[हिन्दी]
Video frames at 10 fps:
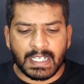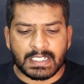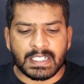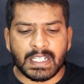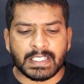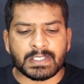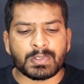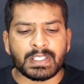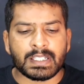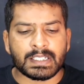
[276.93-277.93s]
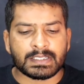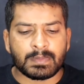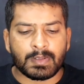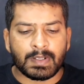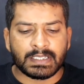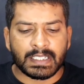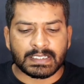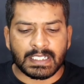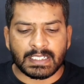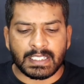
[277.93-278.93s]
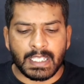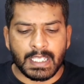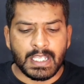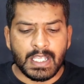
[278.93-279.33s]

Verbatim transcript: दिखाई दे रहा है जो कि कृष्ण भगवान जी के साथ है